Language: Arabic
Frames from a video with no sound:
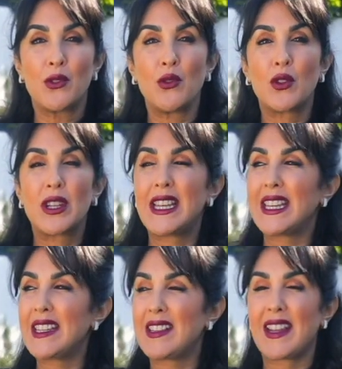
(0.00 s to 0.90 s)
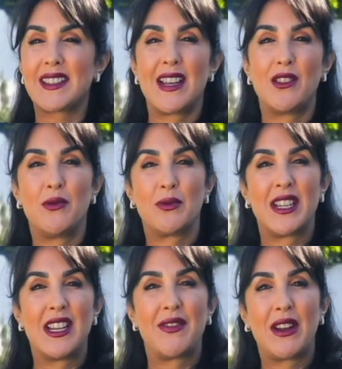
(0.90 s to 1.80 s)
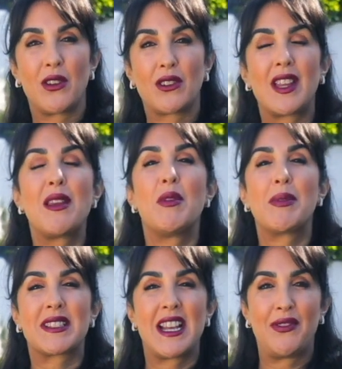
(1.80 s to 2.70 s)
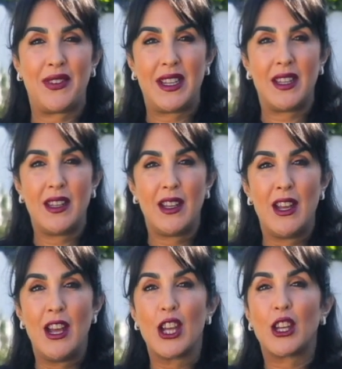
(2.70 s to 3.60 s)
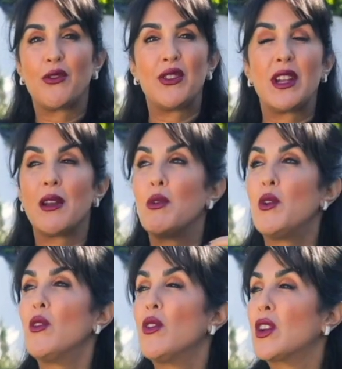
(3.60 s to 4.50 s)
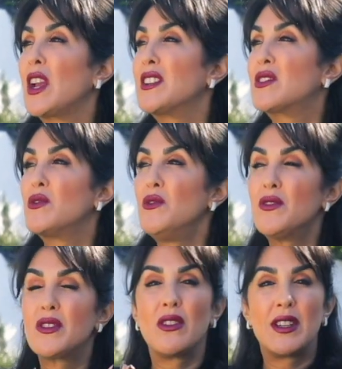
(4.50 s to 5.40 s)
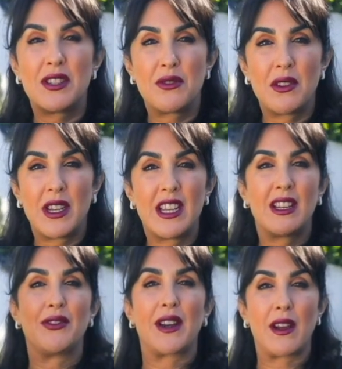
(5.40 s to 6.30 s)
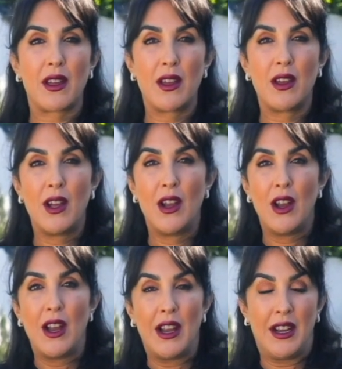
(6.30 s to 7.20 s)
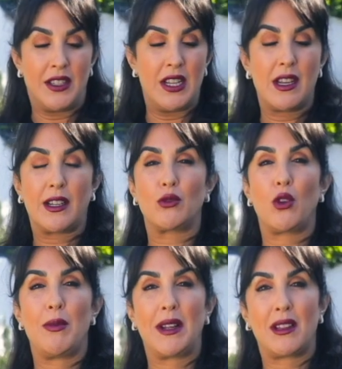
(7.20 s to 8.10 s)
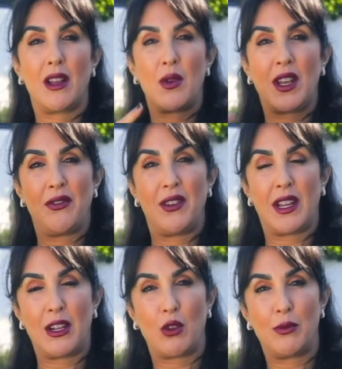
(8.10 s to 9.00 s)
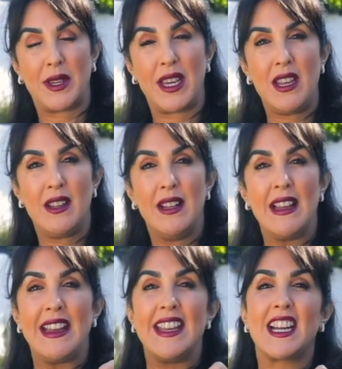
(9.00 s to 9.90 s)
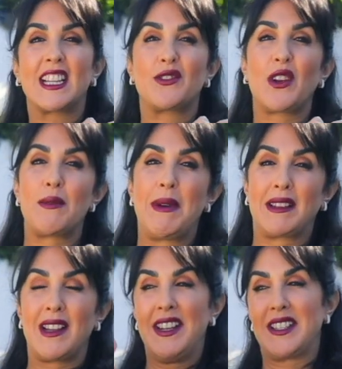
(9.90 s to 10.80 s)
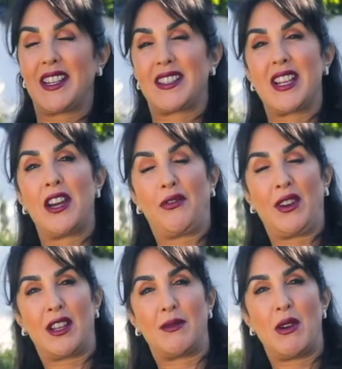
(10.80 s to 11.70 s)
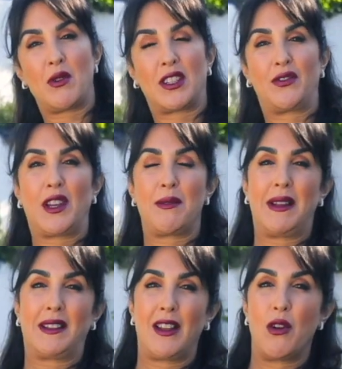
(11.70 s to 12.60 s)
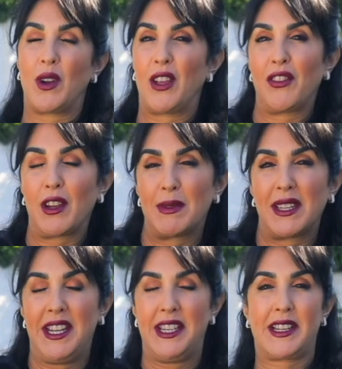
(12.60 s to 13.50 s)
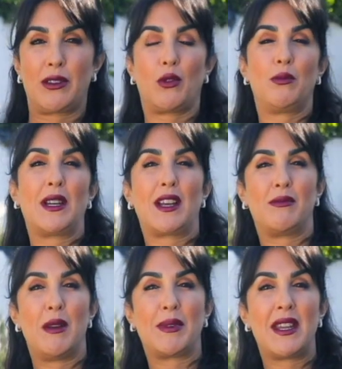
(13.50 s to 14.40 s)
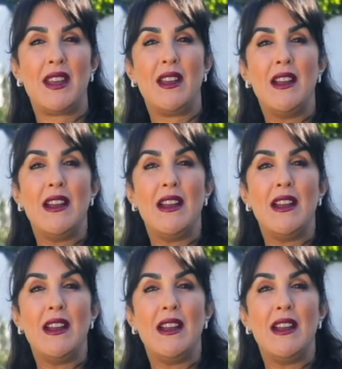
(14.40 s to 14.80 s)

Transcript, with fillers: دونك لي كريتير ديالهم ديال لي فالور تالمو مختلفين كو فينالمون كانت اون سول ايسيو اللي هي الفراق حيت هي كتدخل مع الطلا هو كيفيق كيدخل بكري هي كتفيق مع الطلا حيت كتسهر في الخدمه وكتفيق مع الطلا هو كيفيق بكري حيت كيدخل من الخدمه بكري